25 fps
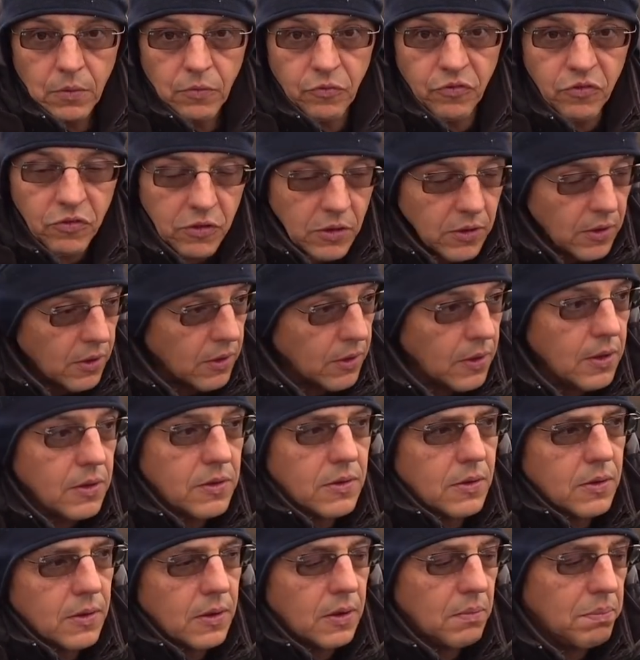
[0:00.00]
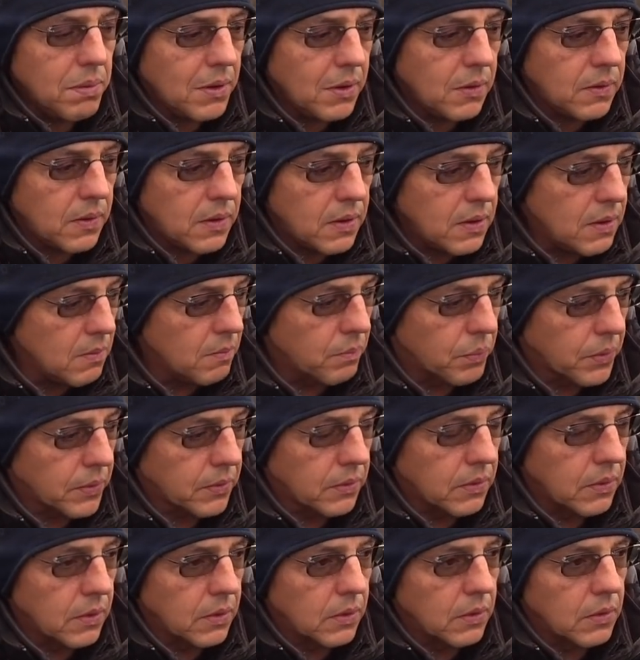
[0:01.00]
все эти колебалки
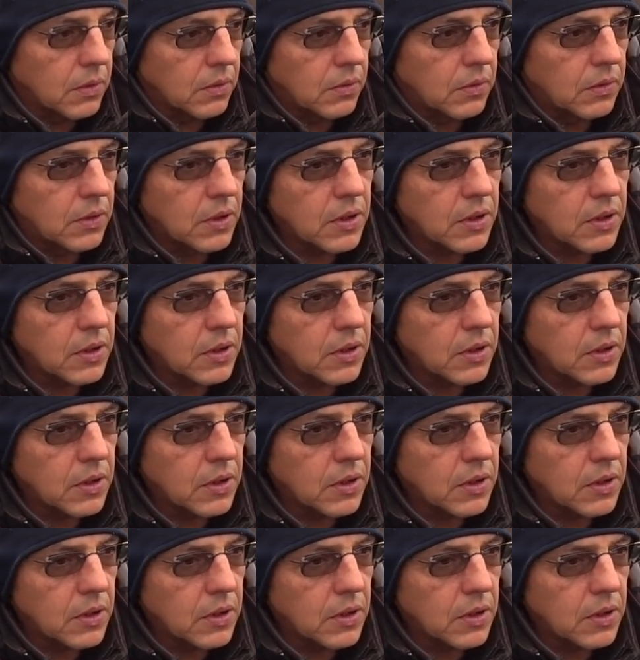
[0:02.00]
импортные,